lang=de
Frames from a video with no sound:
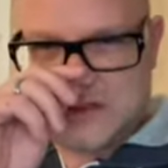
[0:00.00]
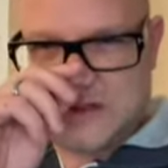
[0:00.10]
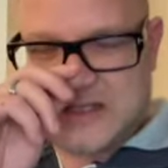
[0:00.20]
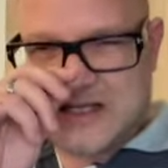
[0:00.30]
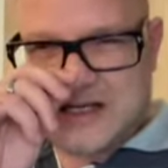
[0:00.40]

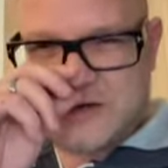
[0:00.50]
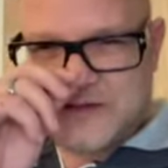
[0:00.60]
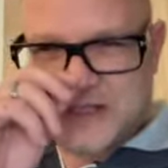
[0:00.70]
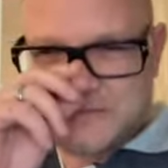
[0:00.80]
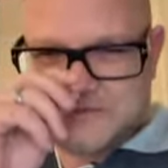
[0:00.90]

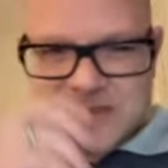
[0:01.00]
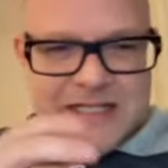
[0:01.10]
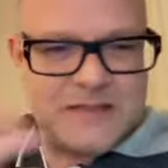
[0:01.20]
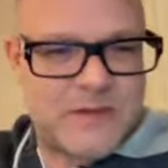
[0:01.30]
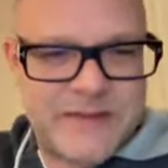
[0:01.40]
gekauft haben,
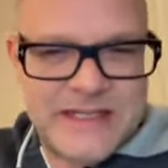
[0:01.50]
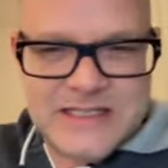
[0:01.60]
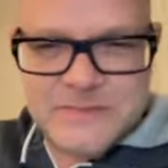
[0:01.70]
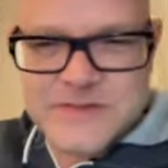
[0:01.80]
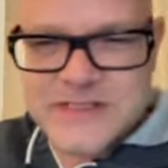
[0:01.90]
weil im Moment
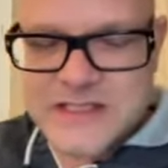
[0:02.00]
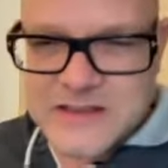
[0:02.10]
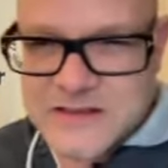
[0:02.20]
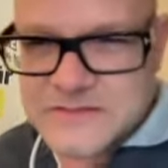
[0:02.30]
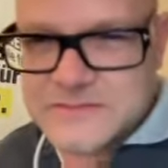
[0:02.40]
gibt es den
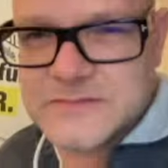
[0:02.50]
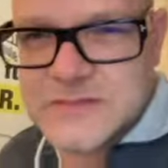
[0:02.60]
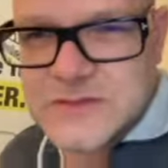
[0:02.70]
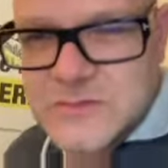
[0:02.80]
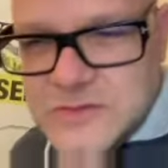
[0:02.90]
ja
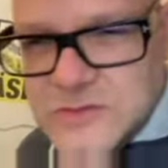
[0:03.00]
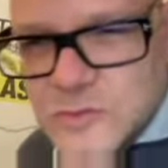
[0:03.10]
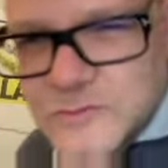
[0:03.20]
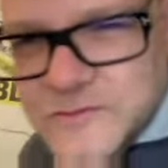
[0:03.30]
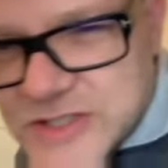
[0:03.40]
um
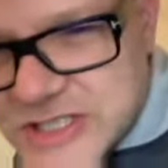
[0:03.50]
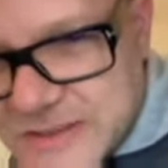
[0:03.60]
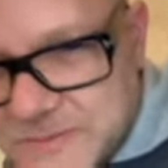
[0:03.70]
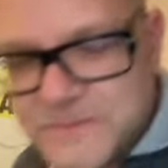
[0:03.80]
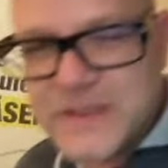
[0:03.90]

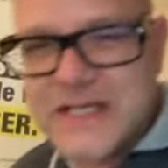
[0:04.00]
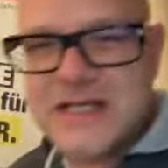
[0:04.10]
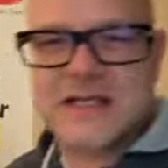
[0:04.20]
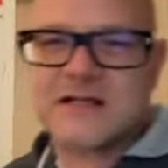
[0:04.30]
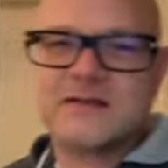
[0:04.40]
unverschämt
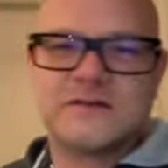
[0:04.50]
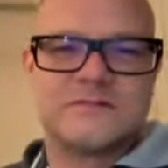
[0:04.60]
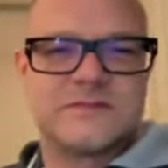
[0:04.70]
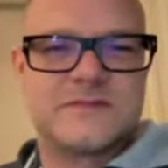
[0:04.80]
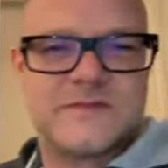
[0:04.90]
billig,
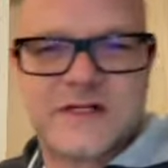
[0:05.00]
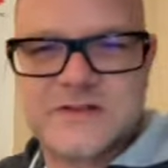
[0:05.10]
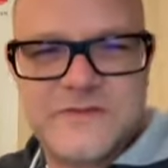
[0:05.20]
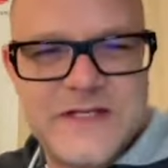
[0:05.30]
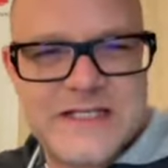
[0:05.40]
um
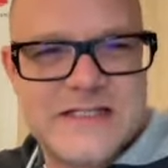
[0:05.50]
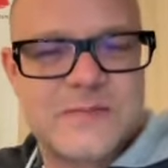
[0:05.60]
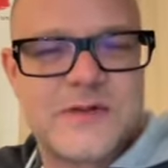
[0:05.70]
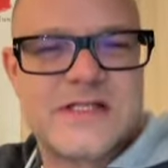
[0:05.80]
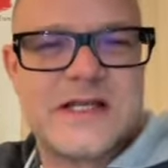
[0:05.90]
fast
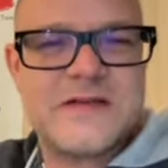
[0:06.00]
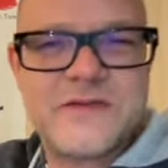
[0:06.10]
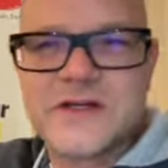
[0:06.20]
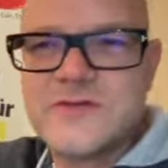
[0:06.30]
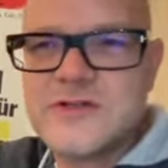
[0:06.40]
40%
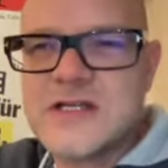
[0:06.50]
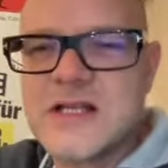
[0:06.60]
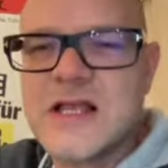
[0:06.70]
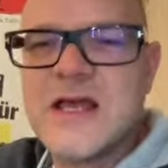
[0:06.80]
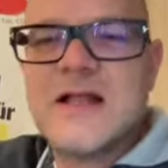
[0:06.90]

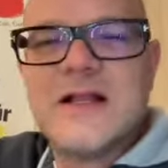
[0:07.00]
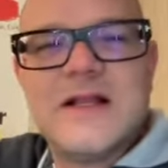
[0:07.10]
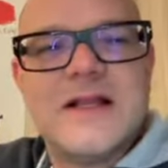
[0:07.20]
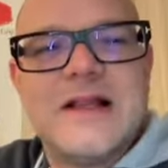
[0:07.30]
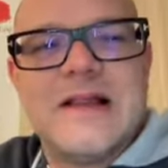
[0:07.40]
vergünstigt,
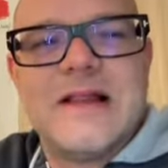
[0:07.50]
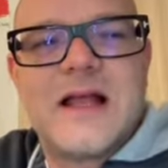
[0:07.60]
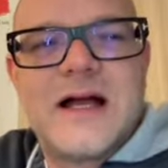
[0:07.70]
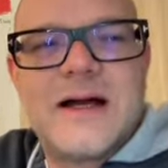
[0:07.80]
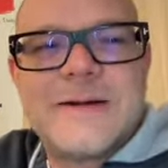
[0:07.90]

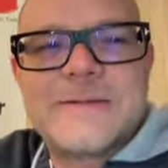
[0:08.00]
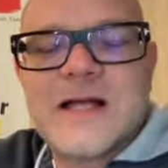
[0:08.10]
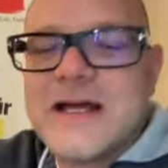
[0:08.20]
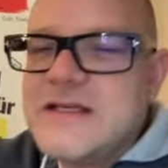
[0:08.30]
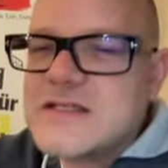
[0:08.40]
äh,
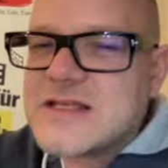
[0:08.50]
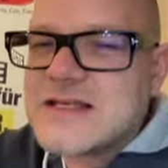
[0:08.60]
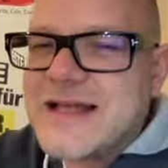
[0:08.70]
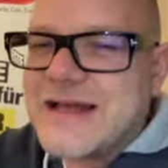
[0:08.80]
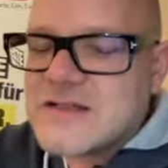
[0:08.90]
da ist
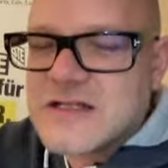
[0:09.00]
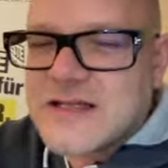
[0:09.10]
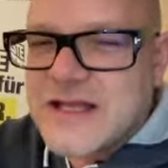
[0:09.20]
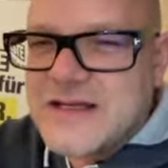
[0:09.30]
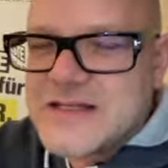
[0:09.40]
der erste
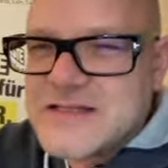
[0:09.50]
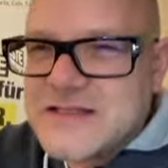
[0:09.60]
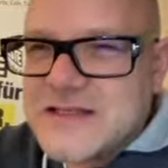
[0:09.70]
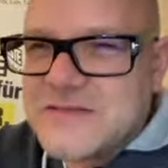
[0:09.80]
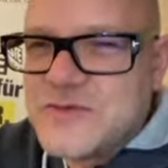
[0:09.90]
Teil des
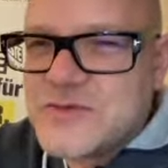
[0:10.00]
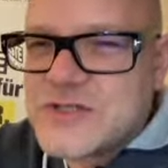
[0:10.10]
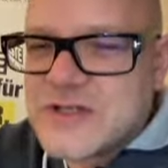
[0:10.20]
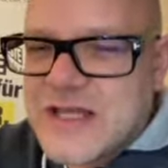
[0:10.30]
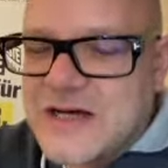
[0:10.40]
Interviews
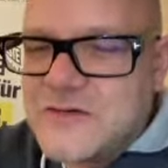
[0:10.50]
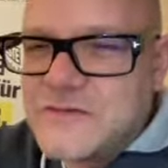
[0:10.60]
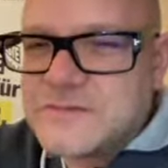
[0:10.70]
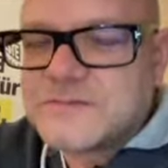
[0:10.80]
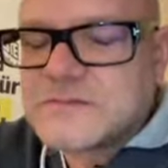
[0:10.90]
schon drauf.